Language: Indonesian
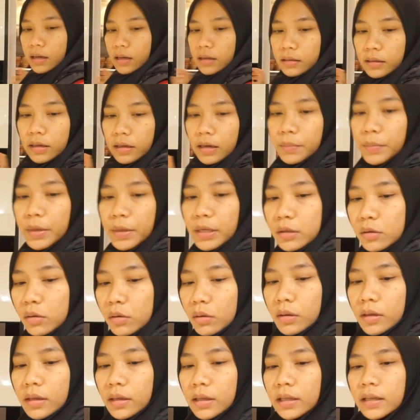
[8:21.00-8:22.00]
karena besok
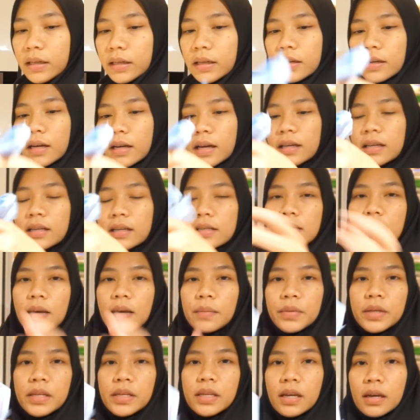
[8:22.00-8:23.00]
ini daging
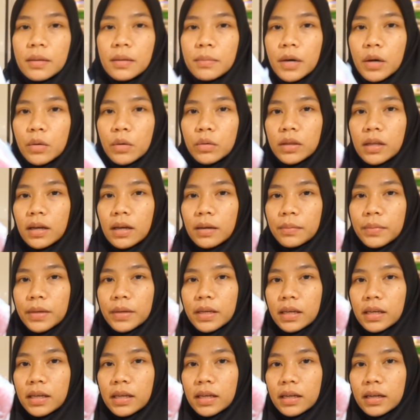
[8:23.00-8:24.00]
sapinya mau tak
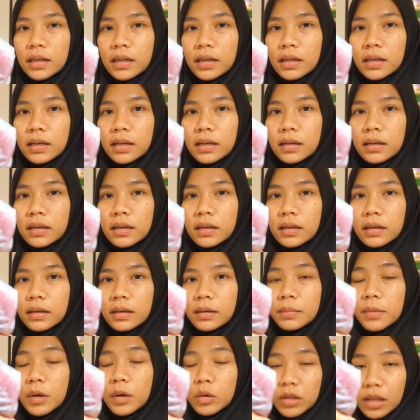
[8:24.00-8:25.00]
bikin e,
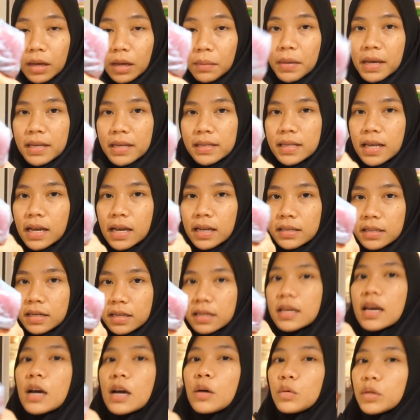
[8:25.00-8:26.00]
mau tak masak
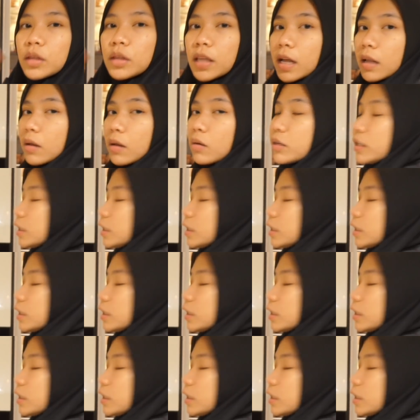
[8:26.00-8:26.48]
jadi aku taruh